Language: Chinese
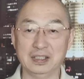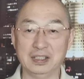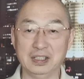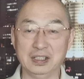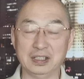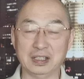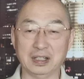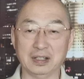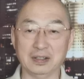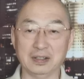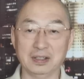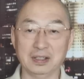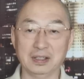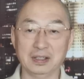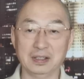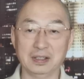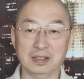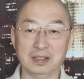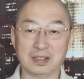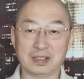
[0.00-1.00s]
你将
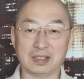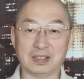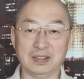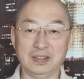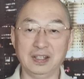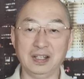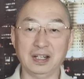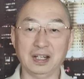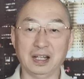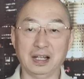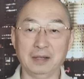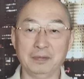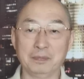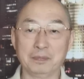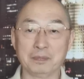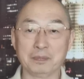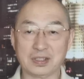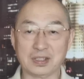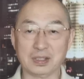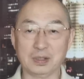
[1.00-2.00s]
死定
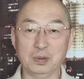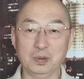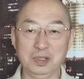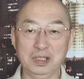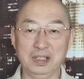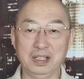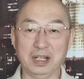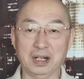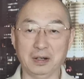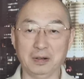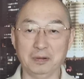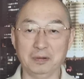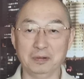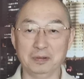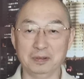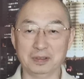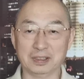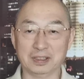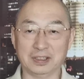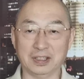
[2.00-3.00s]
了，死路一条，
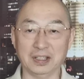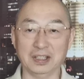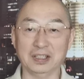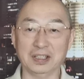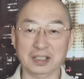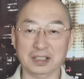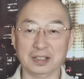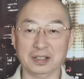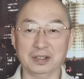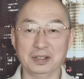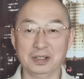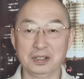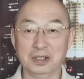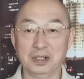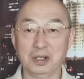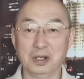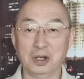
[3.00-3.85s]
等等等等。